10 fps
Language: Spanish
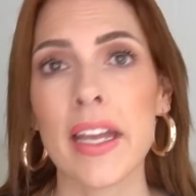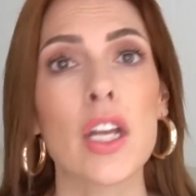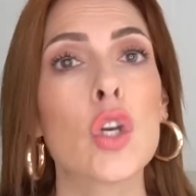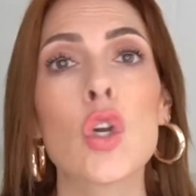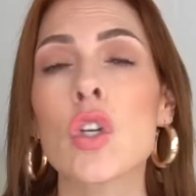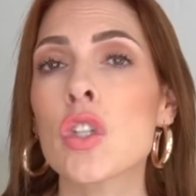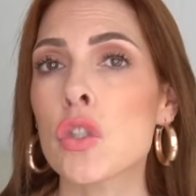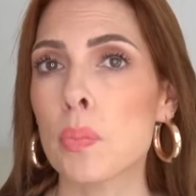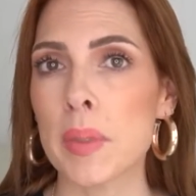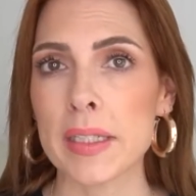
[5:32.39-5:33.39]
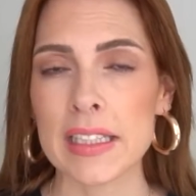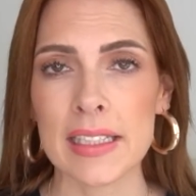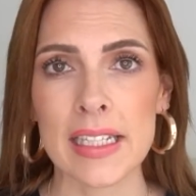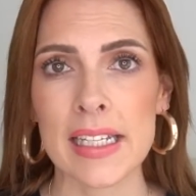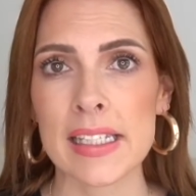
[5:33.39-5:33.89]
que no nos
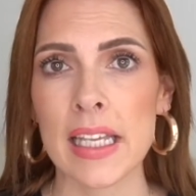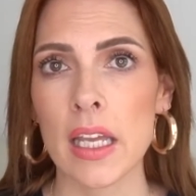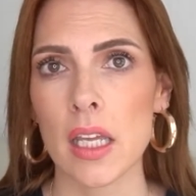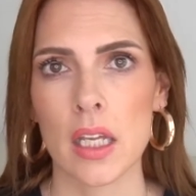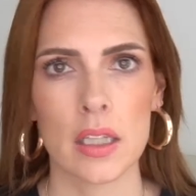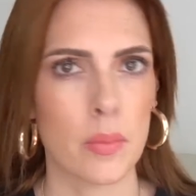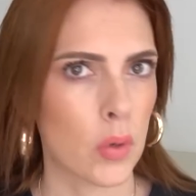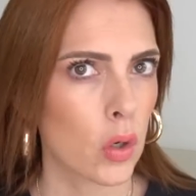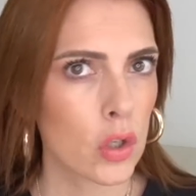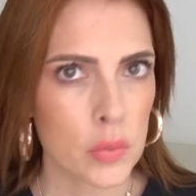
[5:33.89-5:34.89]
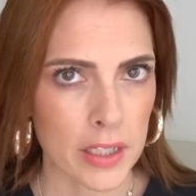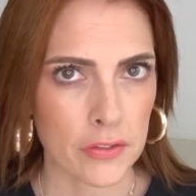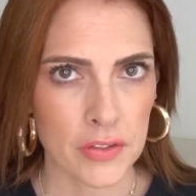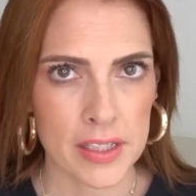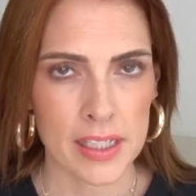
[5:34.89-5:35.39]
pertenece y que tampoco nos
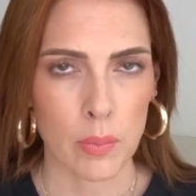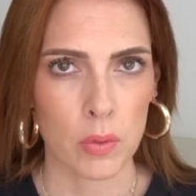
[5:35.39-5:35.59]
beneficia,